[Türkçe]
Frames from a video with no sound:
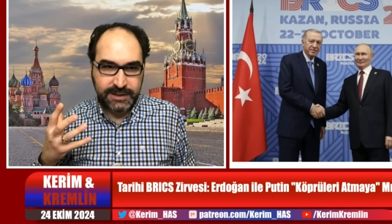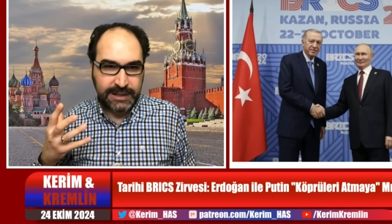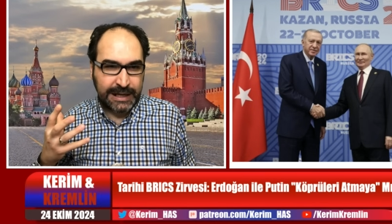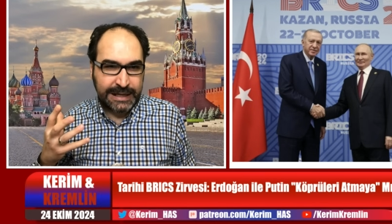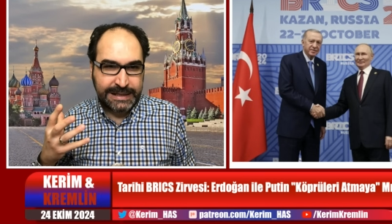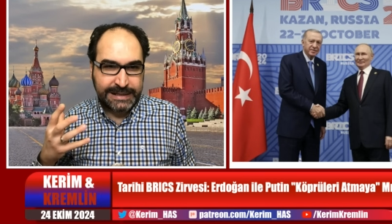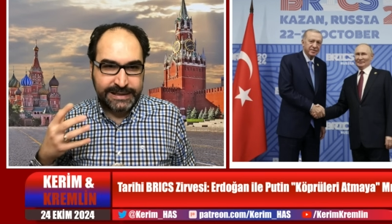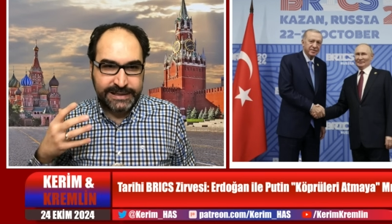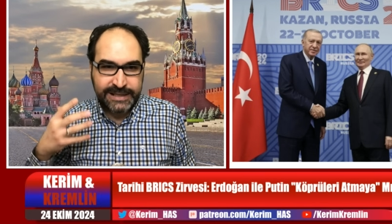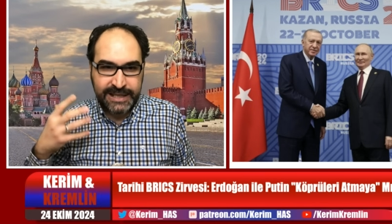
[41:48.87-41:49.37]

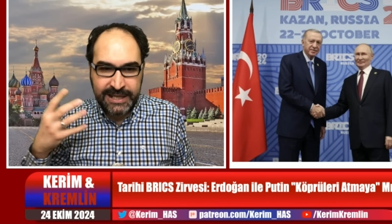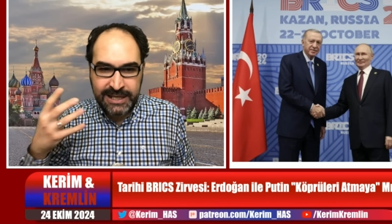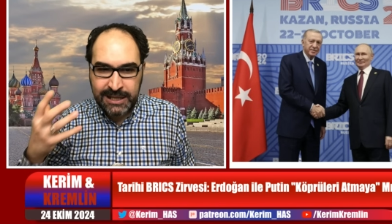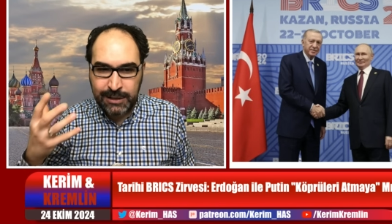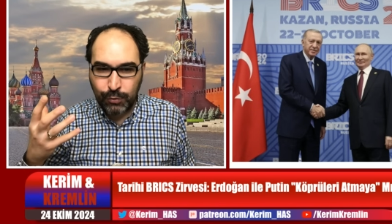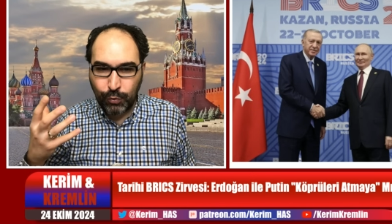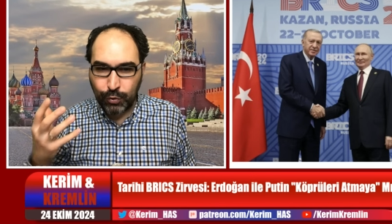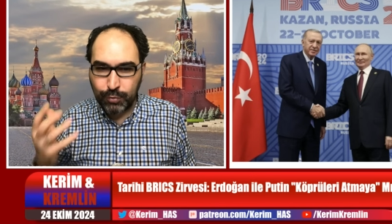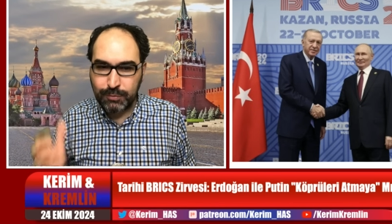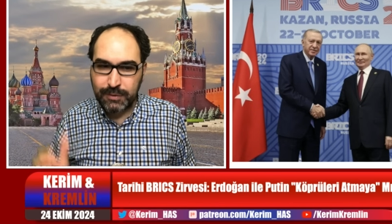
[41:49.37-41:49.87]
Yani delil
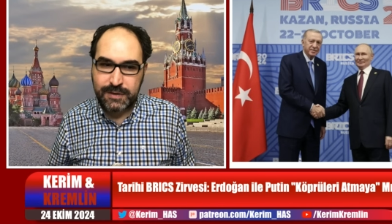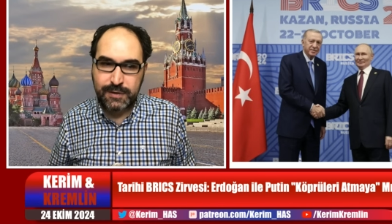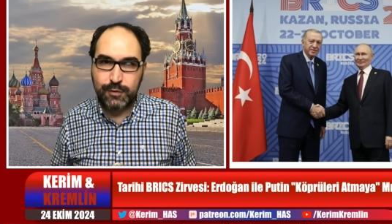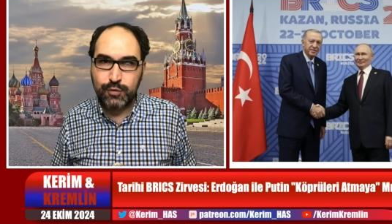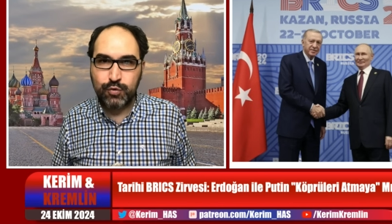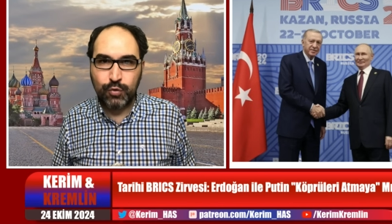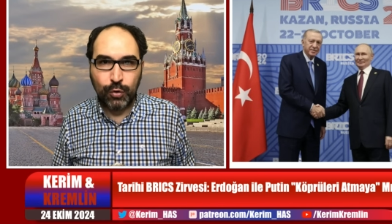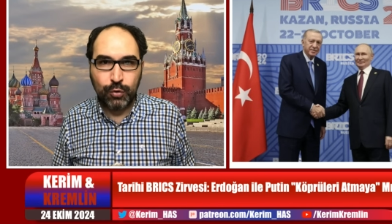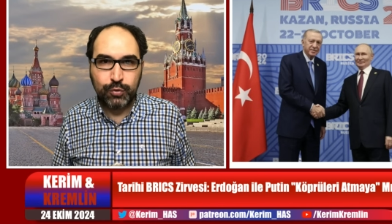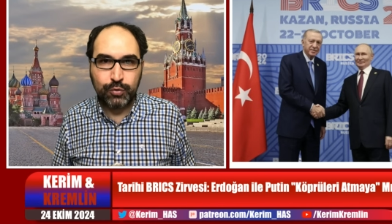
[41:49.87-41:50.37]
olması
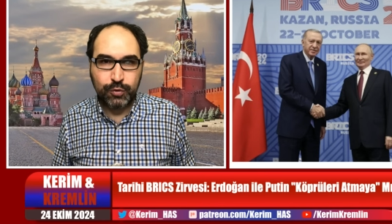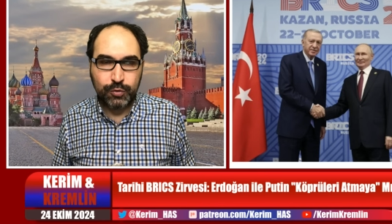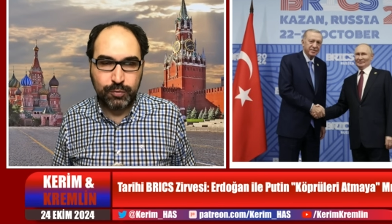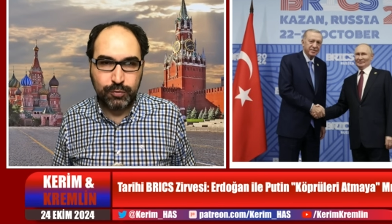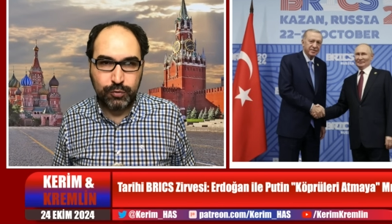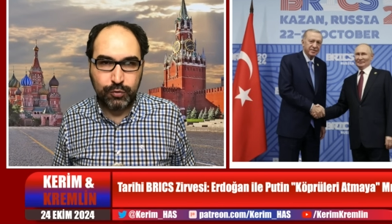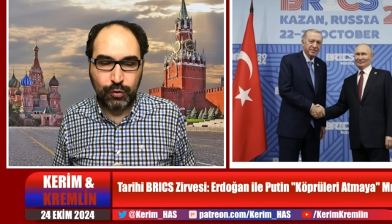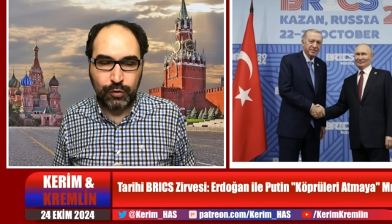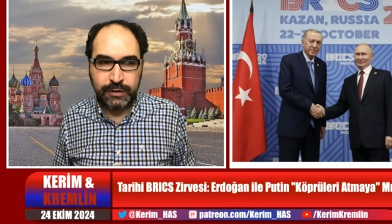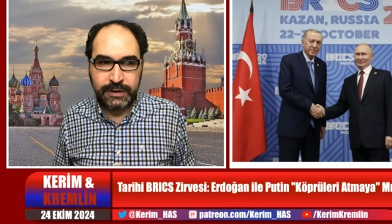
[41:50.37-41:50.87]
zordur
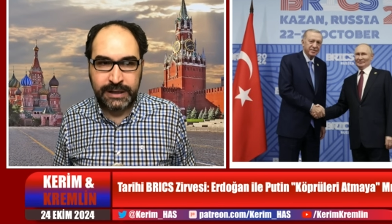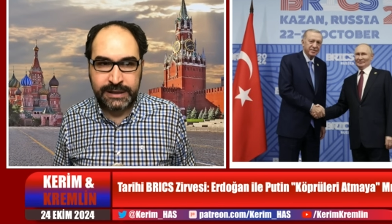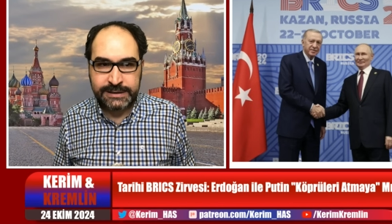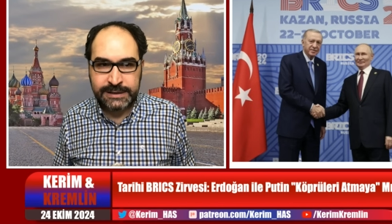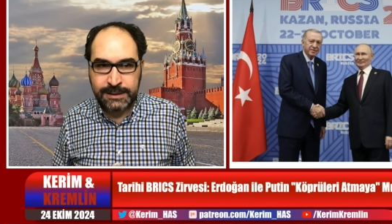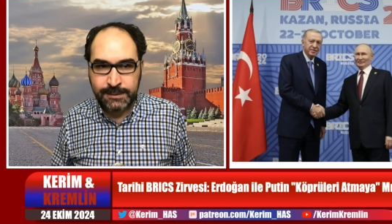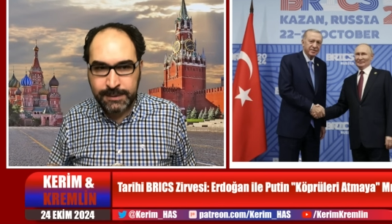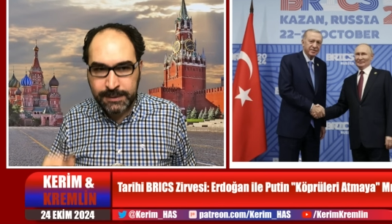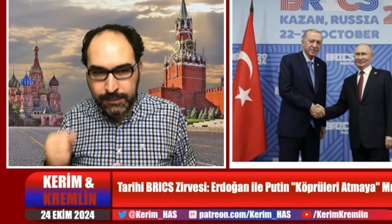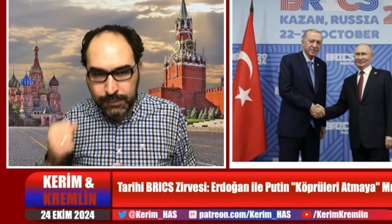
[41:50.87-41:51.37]
bu
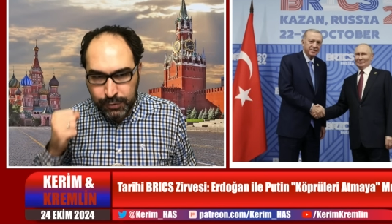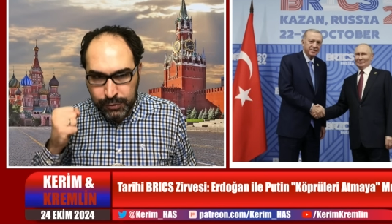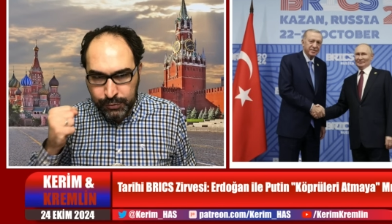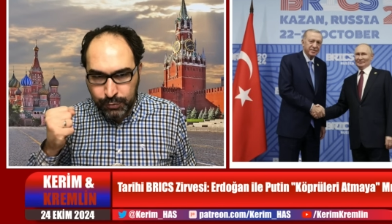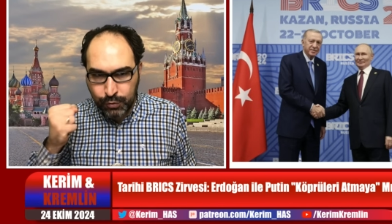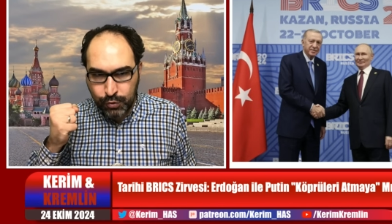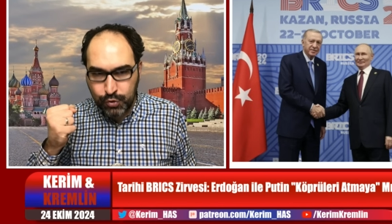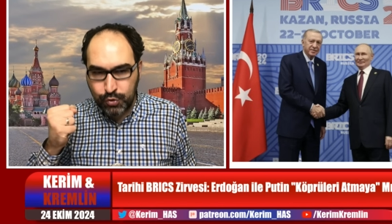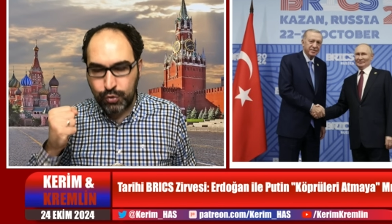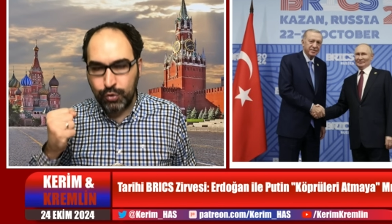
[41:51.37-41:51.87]
konularda ama böyle
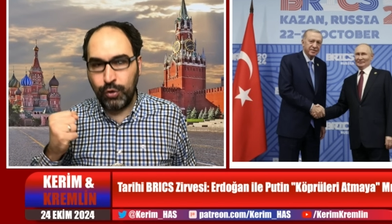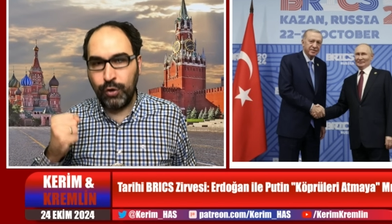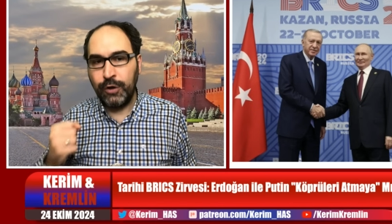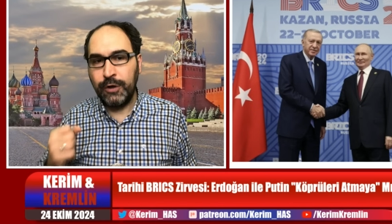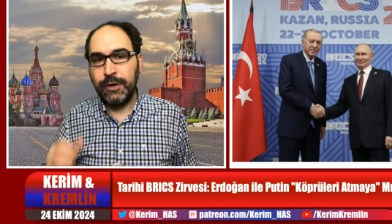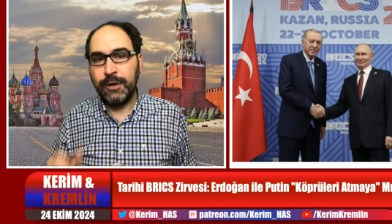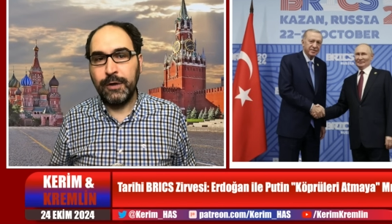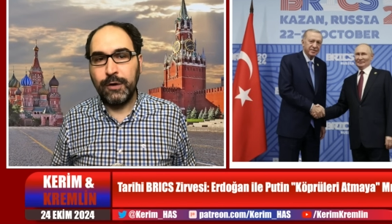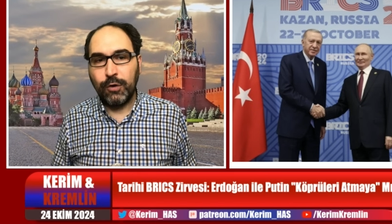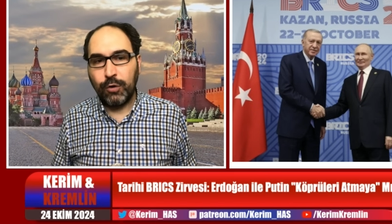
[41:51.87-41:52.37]
güçlü
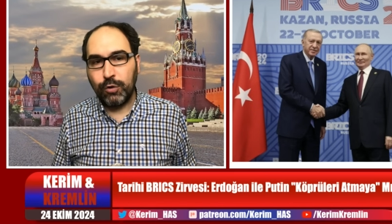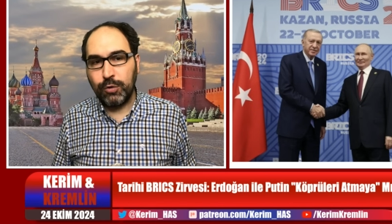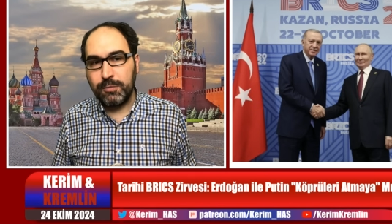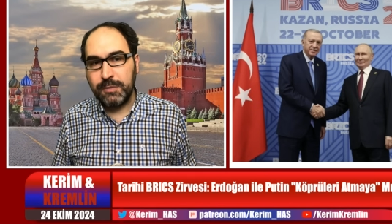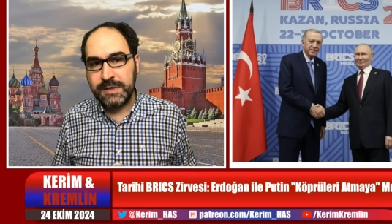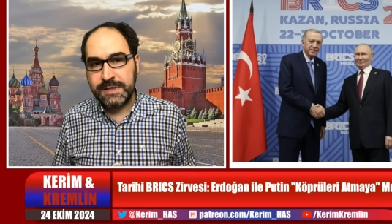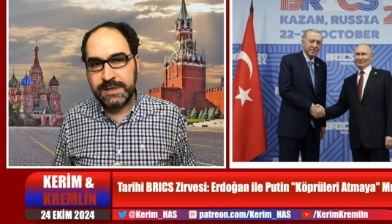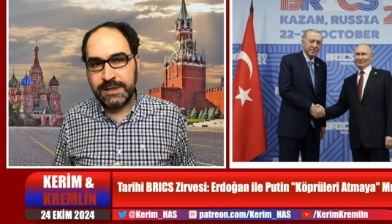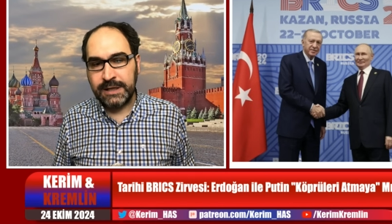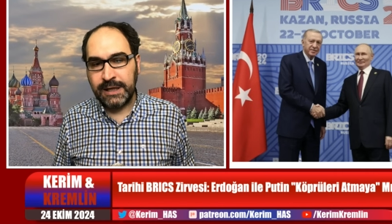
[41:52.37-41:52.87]

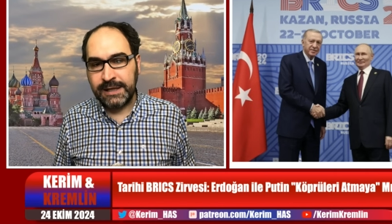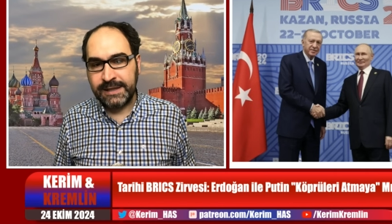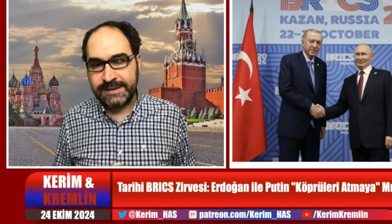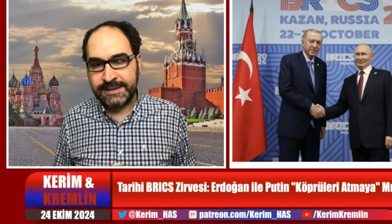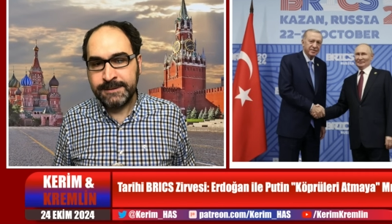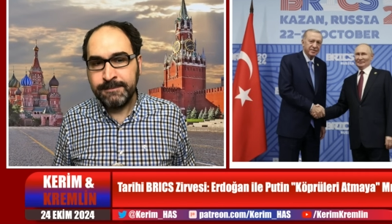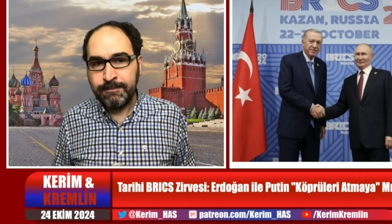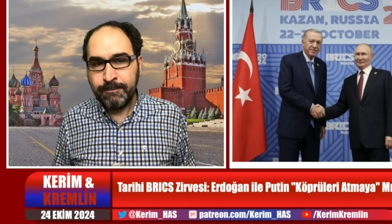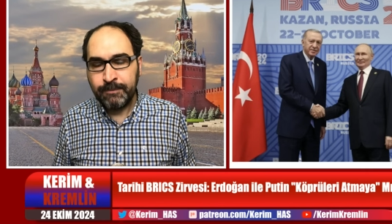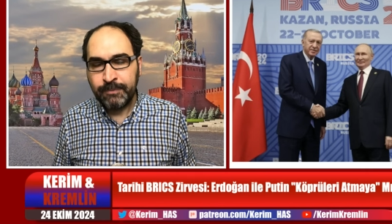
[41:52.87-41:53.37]
olması
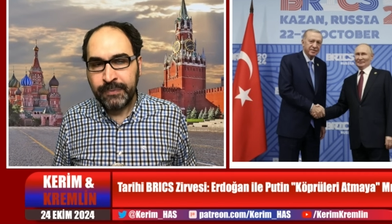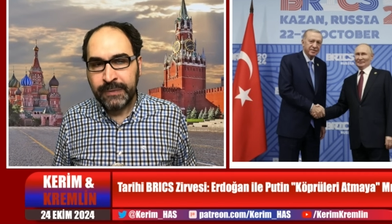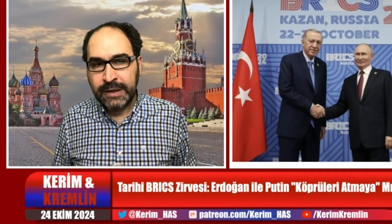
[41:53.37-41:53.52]
lazım.